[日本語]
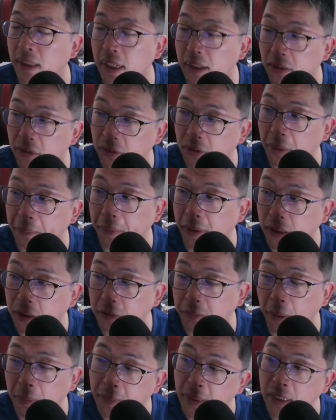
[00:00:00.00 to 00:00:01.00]
結構やっぱ
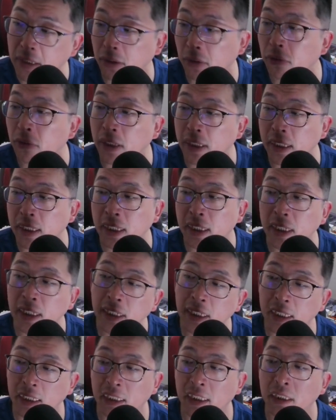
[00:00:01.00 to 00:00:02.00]
スーパーマーケットの方が
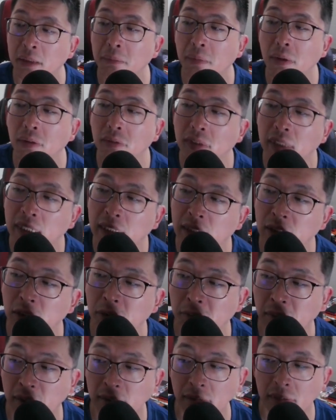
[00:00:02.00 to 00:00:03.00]
ギリギリになってしまうんでっていう
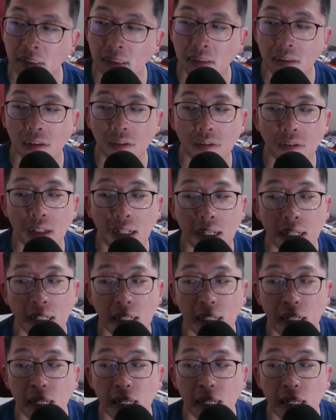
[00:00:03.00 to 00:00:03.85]
のもあるんですけどね。